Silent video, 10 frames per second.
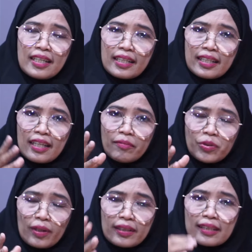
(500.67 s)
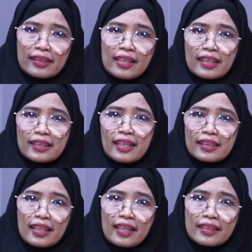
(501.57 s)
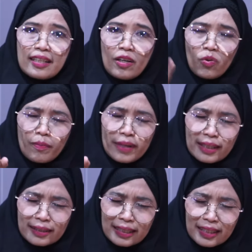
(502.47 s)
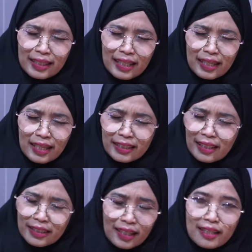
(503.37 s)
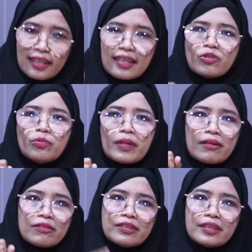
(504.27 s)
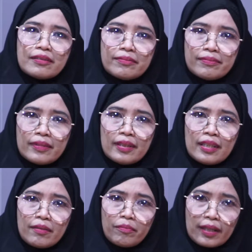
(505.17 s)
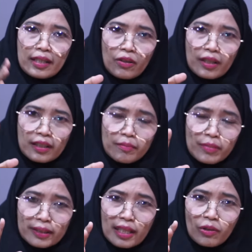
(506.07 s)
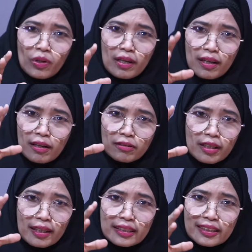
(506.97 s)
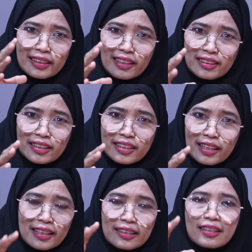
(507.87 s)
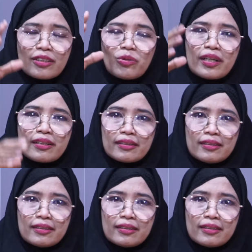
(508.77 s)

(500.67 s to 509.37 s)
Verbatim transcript: Dalam surat at talak dikatakan, "Wa may yattaqillah yaj'al lahu makhraja." Bagi orang yang bertakwa, Allah akan kasih jalan keluar.